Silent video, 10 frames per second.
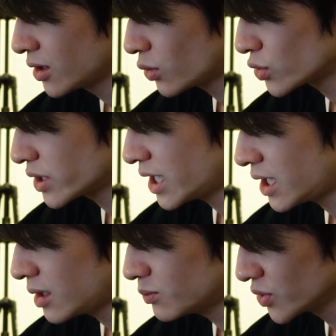ここ
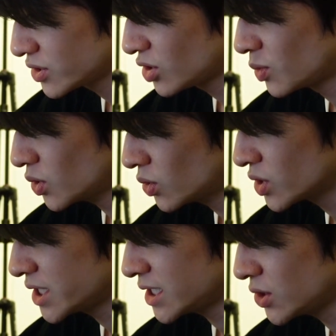が最も大
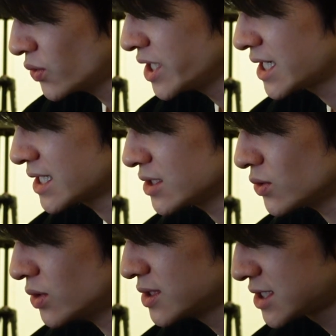きな要因かな
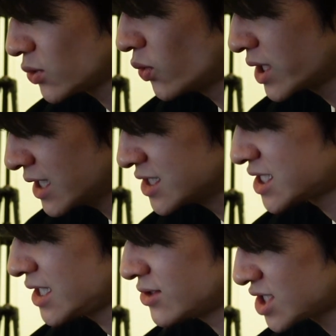と、そう感
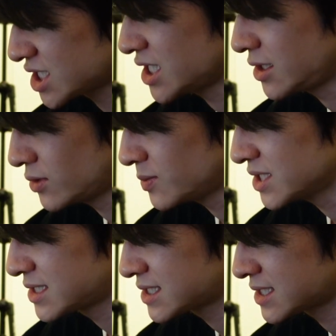じている次第でおりま
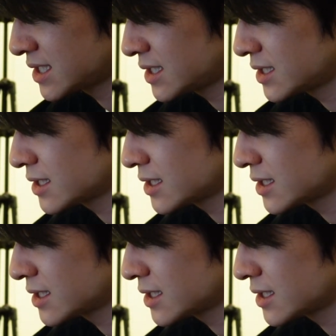す。